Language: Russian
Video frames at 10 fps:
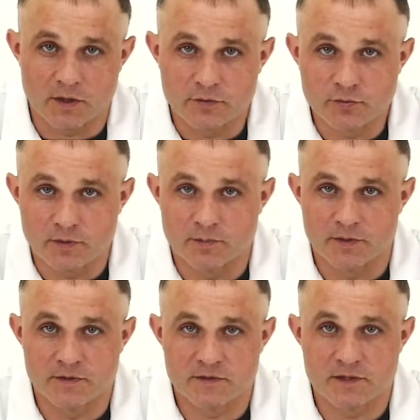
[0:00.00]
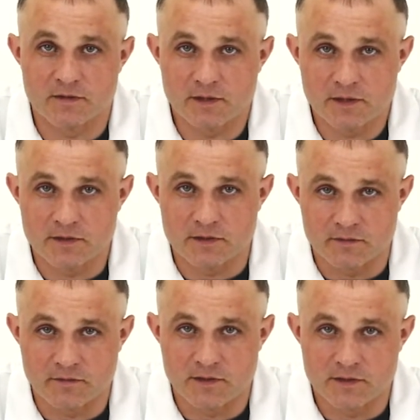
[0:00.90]
которые предоставляет
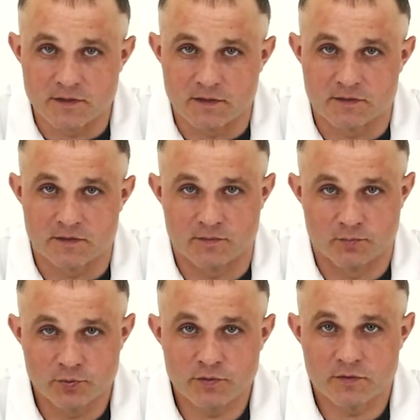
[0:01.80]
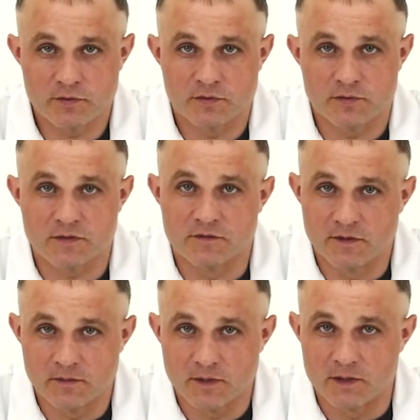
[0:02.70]
цивилизация. Будьте
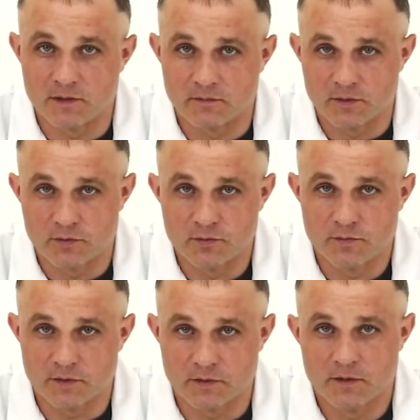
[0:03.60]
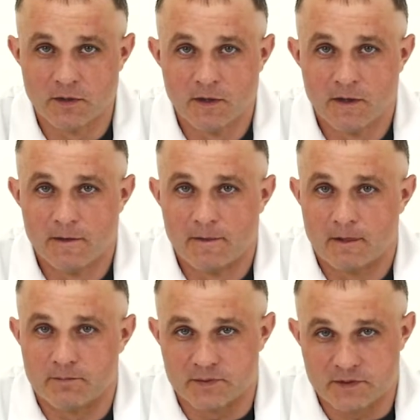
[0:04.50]
современными людьми.
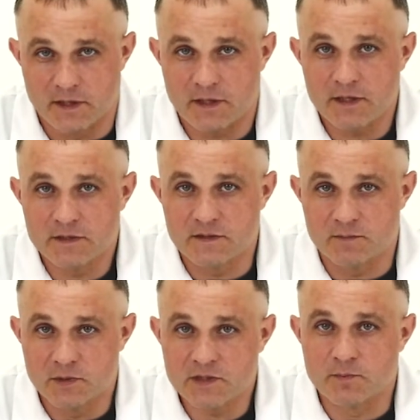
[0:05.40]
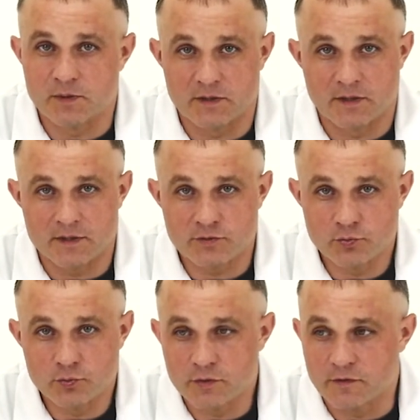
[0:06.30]
Постарайтесь без
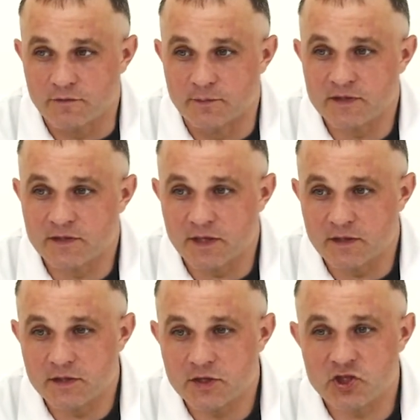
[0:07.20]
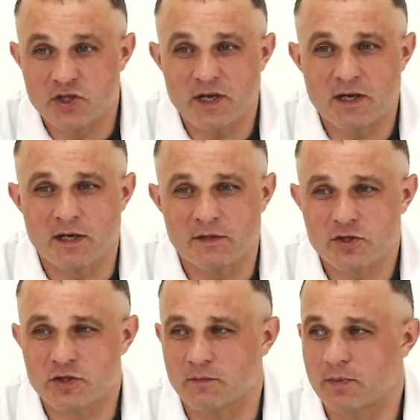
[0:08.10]
предрассудков, без надежд. Да,
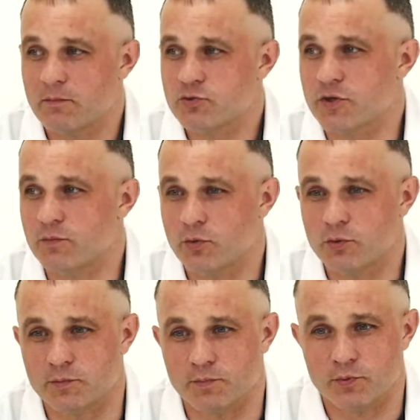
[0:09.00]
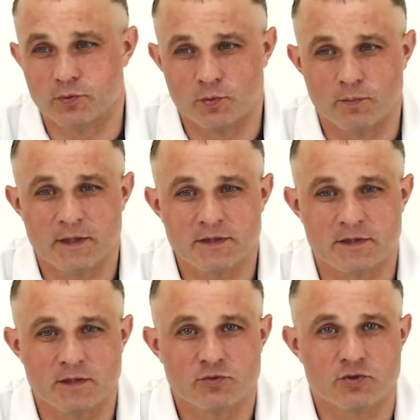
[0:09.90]
конечно, бабушки могут подкупать
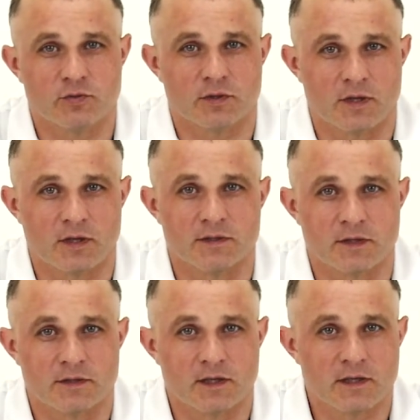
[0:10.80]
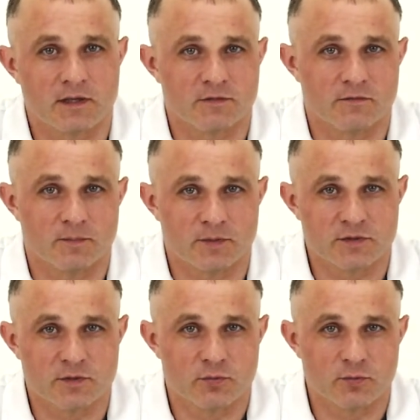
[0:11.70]
тем, что это какая-то одноразовая
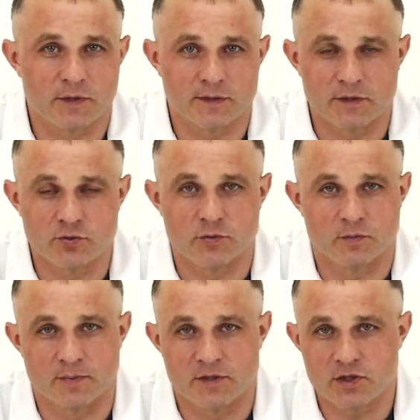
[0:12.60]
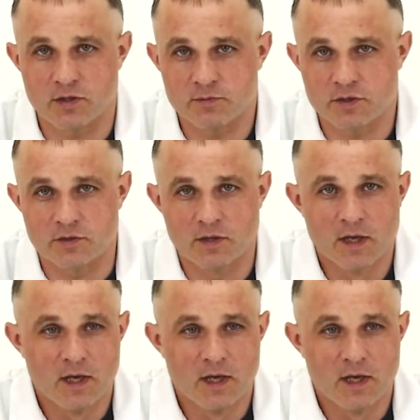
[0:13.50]
процедура, она что-то пошепчет –